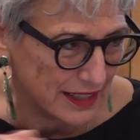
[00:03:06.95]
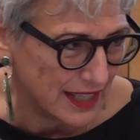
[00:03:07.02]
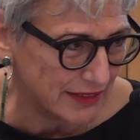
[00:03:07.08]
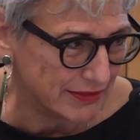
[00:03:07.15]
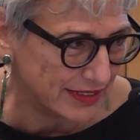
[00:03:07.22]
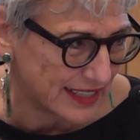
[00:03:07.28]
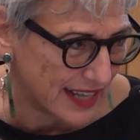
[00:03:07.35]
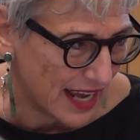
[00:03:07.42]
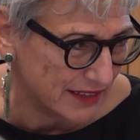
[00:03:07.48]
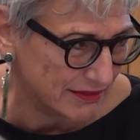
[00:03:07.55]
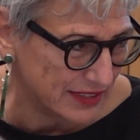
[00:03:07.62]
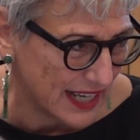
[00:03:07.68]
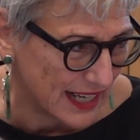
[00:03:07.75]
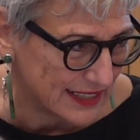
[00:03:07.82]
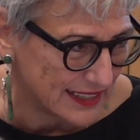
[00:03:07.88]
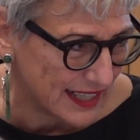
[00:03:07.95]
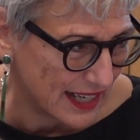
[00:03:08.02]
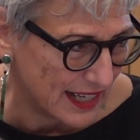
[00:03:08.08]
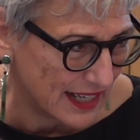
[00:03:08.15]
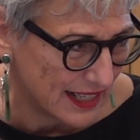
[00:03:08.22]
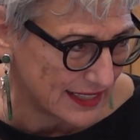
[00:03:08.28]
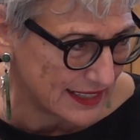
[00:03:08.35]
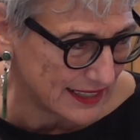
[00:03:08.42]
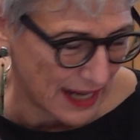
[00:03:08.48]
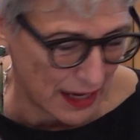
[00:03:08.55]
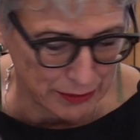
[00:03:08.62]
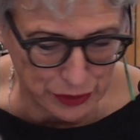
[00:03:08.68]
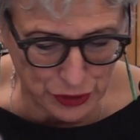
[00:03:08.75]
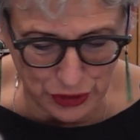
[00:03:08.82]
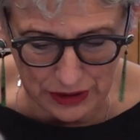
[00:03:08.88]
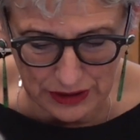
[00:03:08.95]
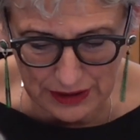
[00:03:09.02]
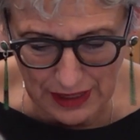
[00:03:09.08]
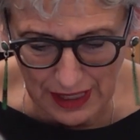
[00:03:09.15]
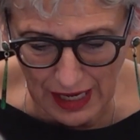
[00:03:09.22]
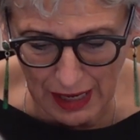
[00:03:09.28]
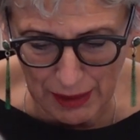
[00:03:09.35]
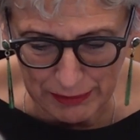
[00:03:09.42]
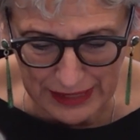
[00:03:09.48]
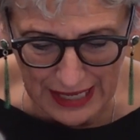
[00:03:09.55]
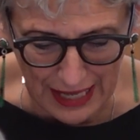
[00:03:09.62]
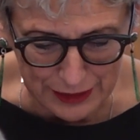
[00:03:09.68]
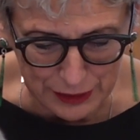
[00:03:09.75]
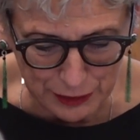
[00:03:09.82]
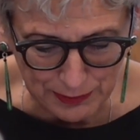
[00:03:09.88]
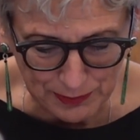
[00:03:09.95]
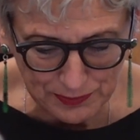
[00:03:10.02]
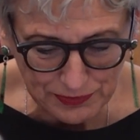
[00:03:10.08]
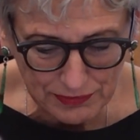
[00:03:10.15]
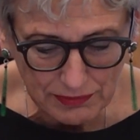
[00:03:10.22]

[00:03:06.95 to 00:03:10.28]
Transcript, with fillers: e verrà inviata a Gramsci a Milano.